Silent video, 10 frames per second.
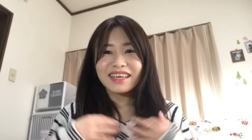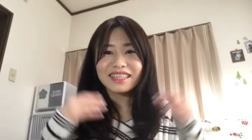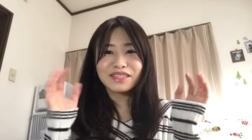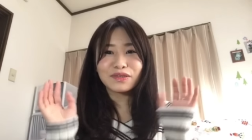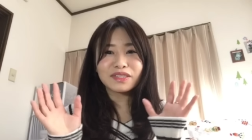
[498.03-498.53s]

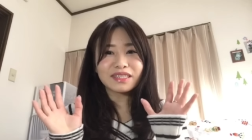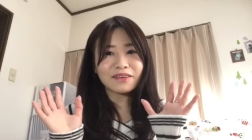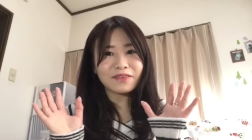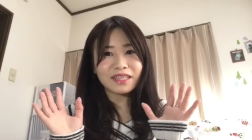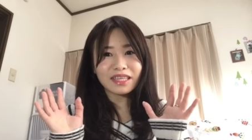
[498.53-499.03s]
視聴者
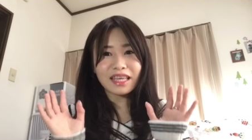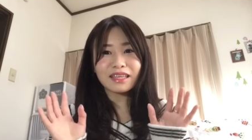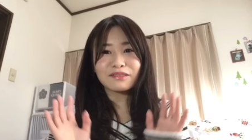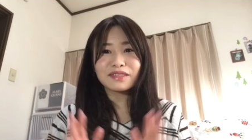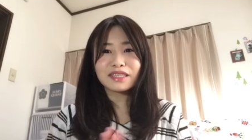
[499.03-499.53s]
様にね
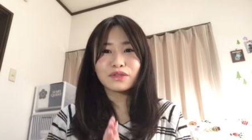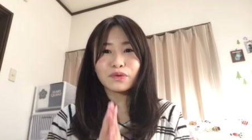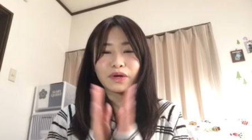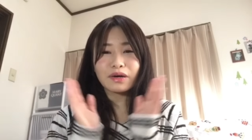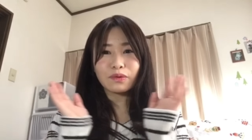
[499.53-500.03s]
楽しい
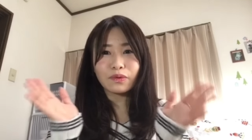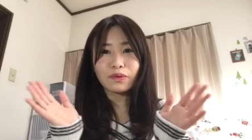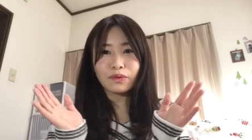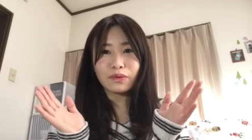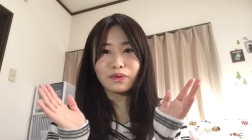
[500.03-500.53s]
動画を
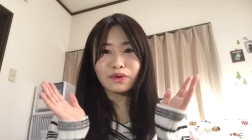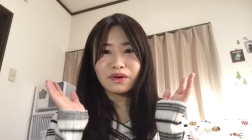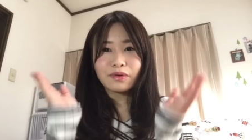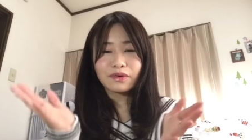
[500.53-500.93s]
こう